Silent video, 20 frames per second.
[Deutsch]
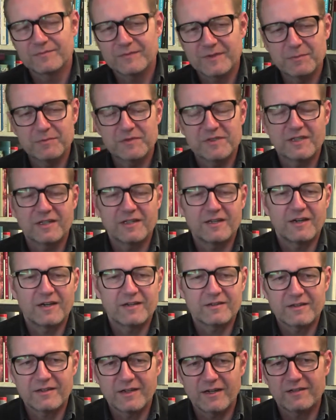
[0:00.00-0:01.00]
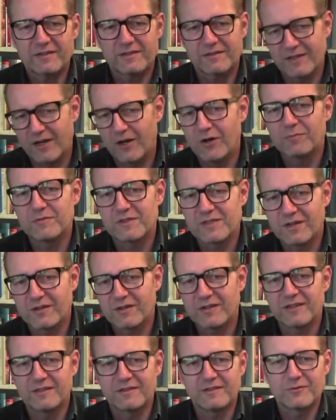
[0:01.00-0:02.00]
70er Jahren, da hat
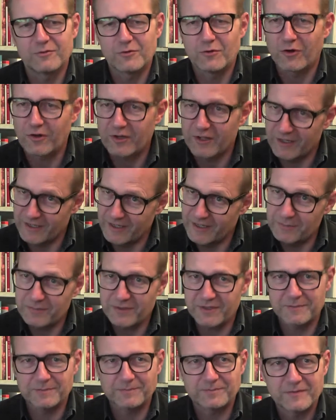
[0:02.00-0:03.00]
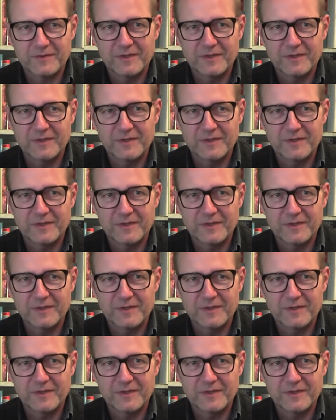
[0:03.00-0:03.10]
Haubensack in New York gelebt.